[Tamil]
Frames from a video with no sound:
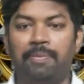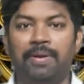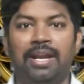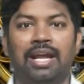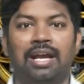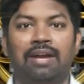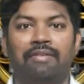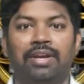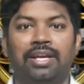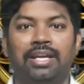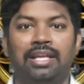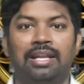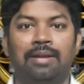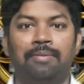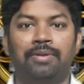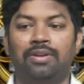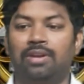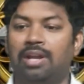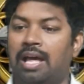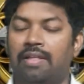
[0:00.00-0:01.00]
எப்படி நாங்கள் வைக்கிறது
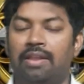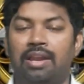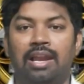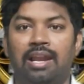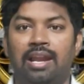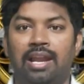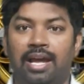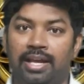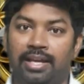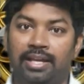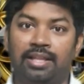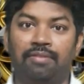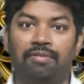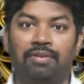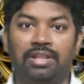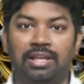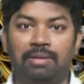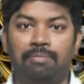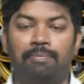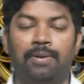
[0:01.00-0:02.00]
அப்படின்னு அதில் இல்லை இது
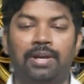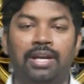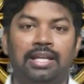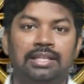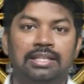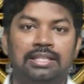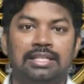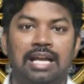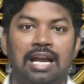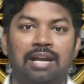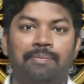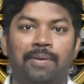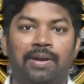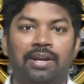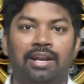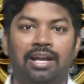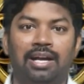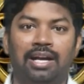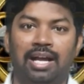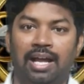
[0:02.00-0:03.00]
வந்து இப்போலேருந்து ஸ்டார்ட்
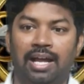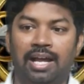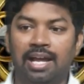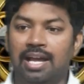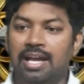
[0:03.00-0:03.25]
பண்ணுறாங்க